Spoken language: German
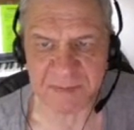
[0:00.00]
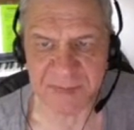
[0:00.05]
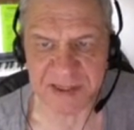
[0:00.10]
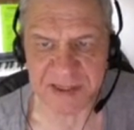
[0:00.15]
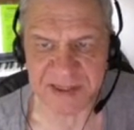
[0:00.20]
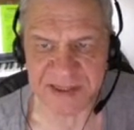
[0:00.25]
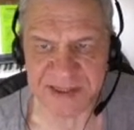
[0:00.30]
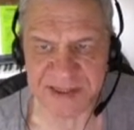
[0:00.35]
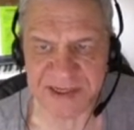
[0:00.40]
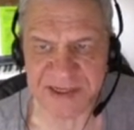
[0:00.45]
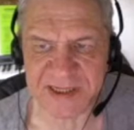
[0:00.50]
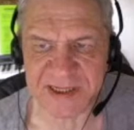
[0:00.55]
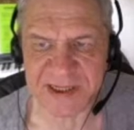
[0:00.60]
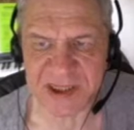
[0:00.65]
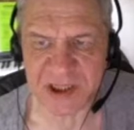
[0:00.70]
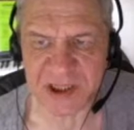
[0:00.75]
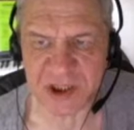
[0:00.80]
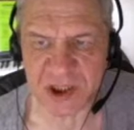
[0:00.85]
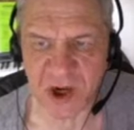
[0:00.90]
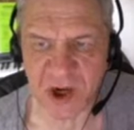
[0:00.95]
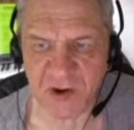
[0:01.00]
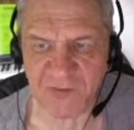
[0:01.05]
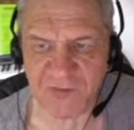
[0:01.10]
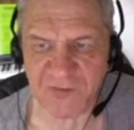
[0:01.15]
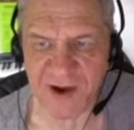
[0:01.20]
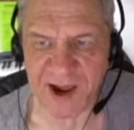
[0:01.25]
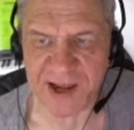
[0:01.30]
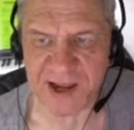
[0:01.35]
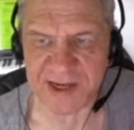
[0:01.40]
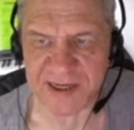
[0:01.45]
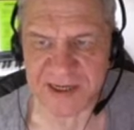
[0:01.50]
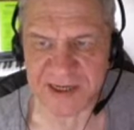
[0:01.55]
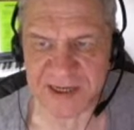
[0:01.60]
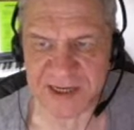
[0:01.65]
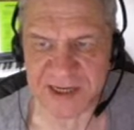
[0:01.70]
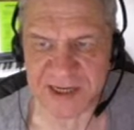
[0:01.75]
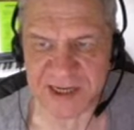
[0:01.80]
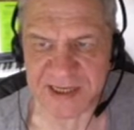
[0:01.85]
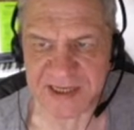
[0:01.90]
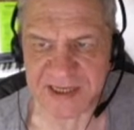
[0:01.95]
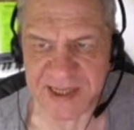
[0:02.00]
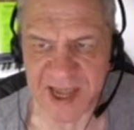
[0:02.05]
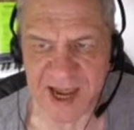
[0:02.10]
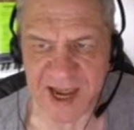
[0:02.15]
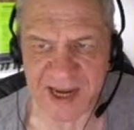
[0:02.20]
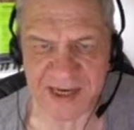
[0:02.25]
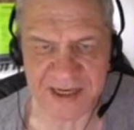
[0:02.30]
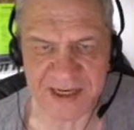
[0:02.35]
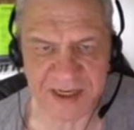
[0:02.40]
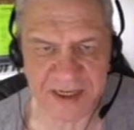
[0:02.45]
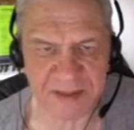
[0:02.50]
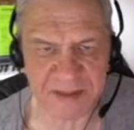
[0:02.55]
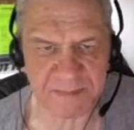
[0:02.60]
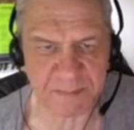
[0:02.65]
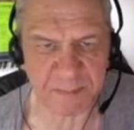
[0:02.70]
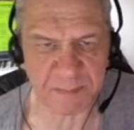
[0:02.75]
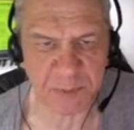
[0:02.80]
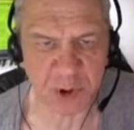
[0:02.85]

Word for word: bezieht sich auf einen internen